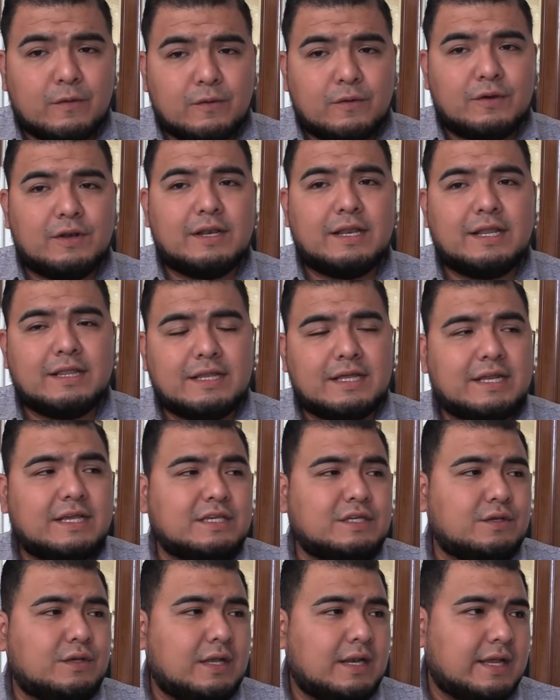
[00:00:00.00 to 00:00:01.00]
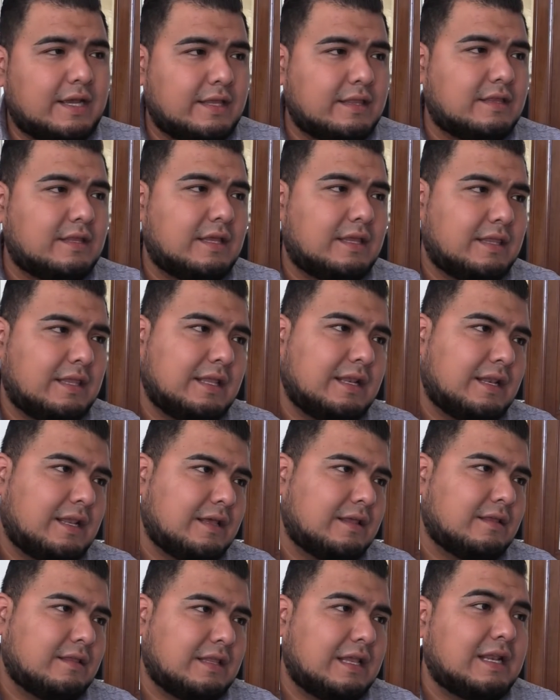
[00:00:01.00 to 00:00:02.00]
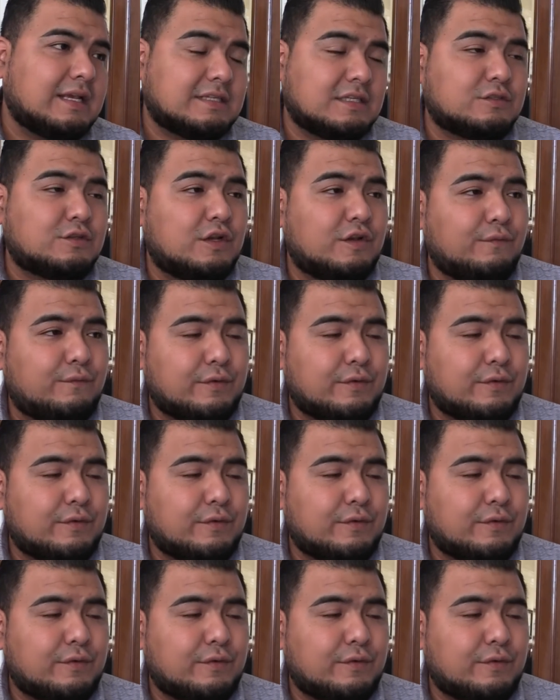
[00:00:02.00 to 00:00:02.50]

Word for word: con el derecho de la gente del acceso a la